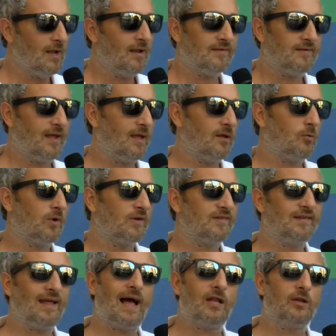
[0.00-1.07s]
Se in
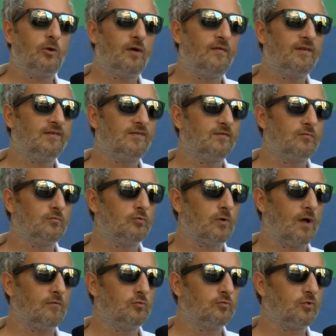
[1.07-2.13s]
questi anni io avessi
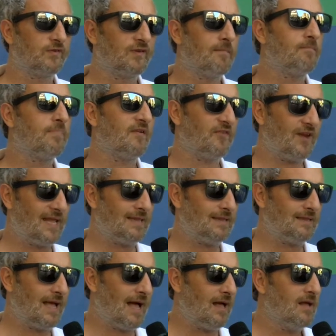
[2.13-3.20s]
avuto sempre
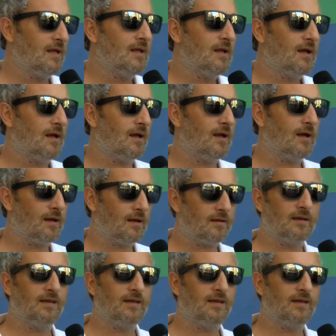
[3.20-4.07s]
fretta eh,